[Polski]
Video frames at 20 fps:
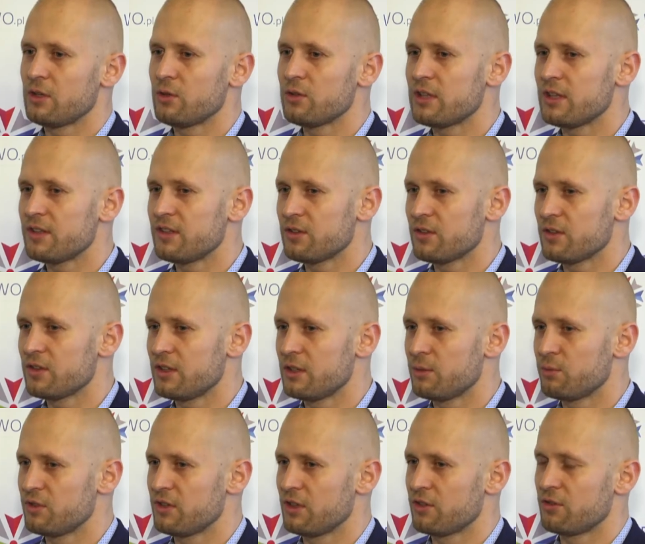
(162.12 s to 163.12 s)
Ta dotacja
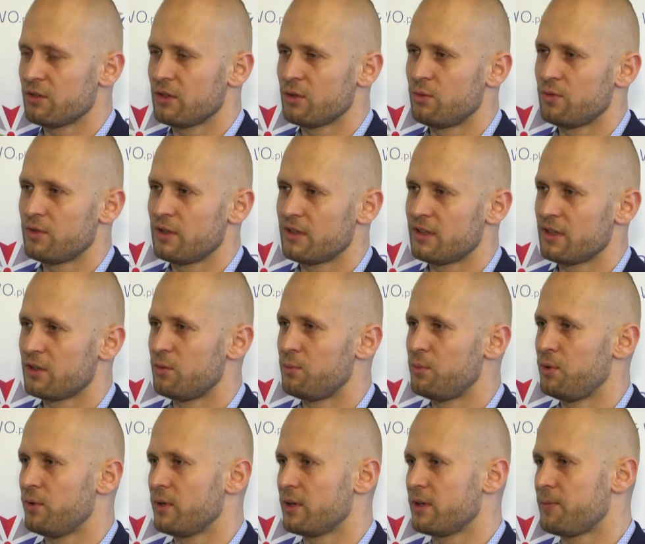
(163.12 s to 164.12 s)
zostanie przeznaczona głównie na
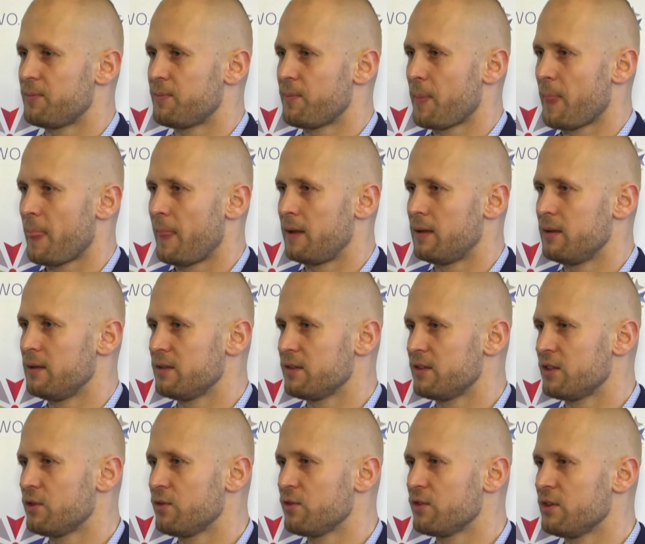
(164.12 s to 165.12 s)
zakupiłek.
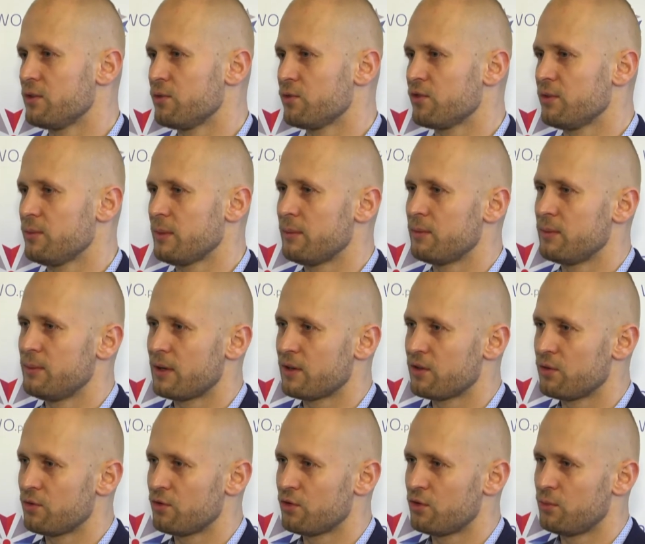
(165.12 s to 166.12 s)
Z tego względu, że mamy
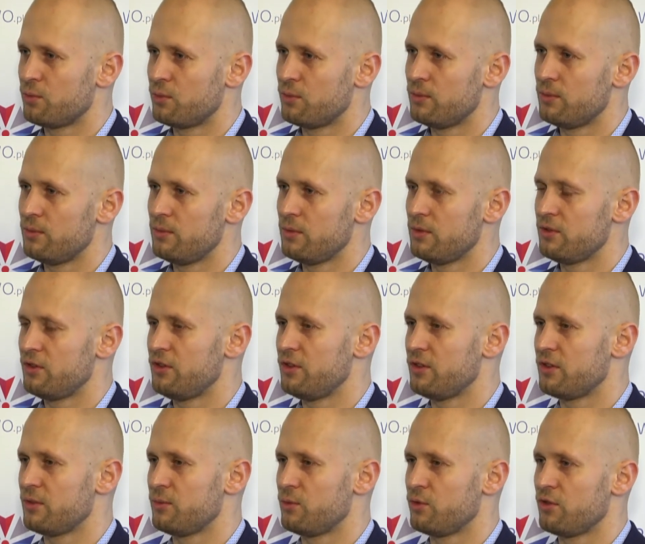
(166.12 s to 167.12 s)
bardzo dużo grup
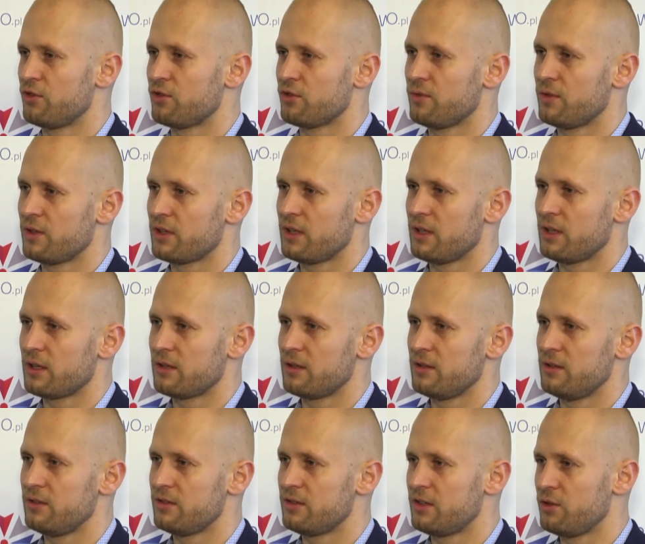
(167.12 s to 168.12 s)
dzieciństwa młodzieżowych, tak,
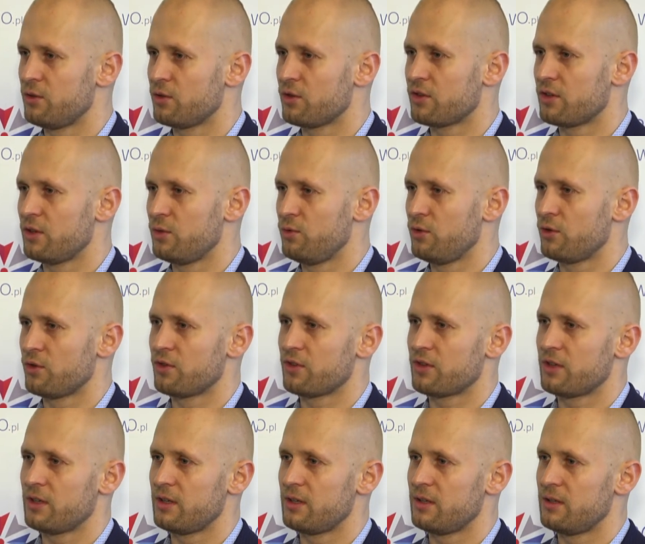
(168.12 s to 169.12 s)
seniorskie,
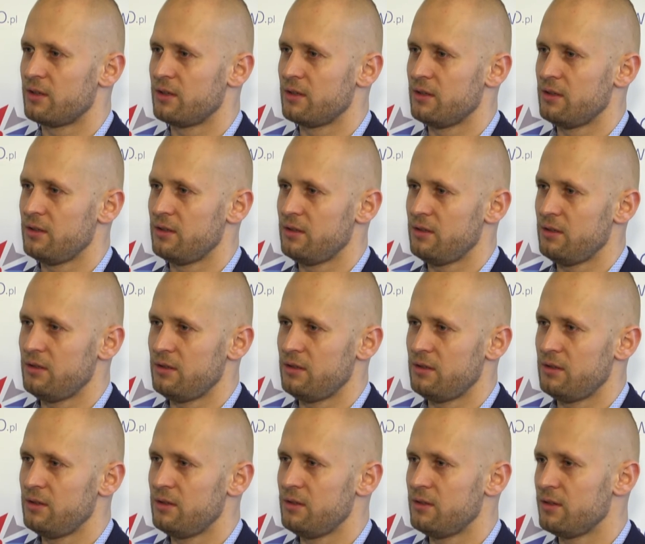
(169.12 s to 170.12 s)
juniorskie,
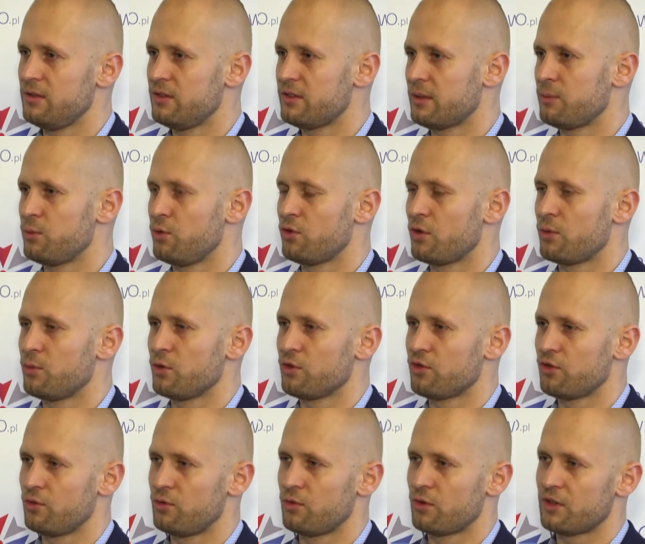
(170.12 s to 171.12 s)
i sam junior
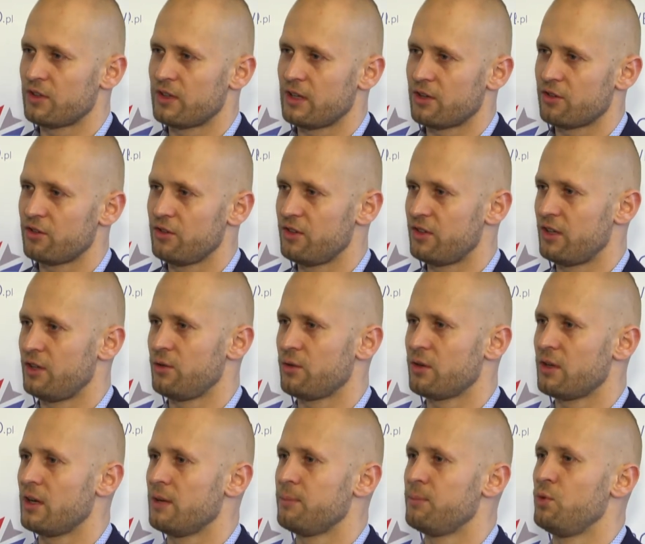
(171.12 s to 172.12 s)
młodszy, junior starszy i
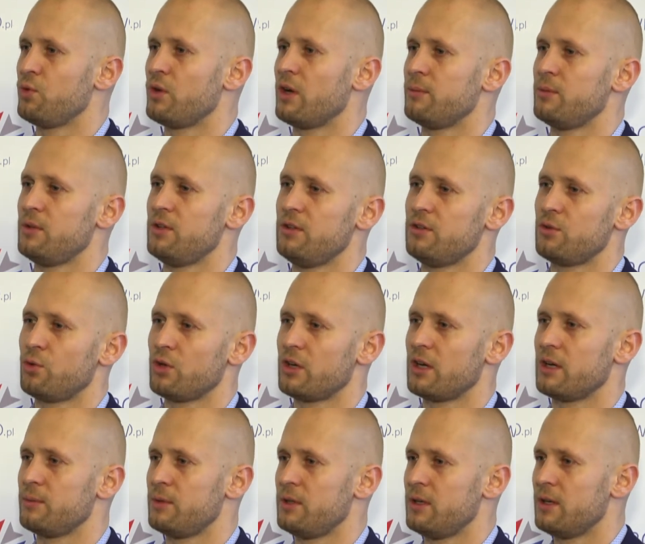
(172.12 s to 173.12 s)
senior gra piłkami
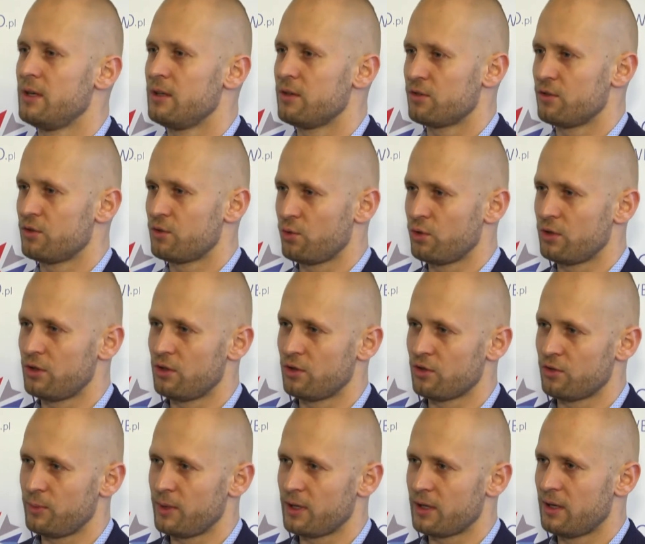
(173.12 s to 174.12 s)
trójkami. To są trójki
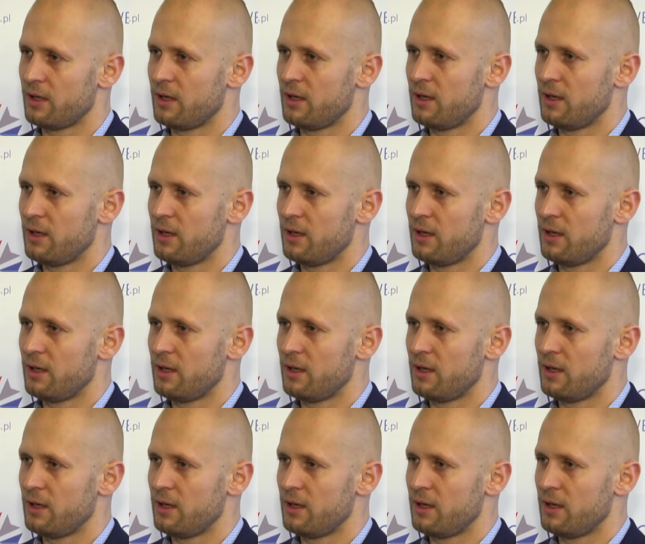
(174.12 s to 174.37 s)
rozmiar.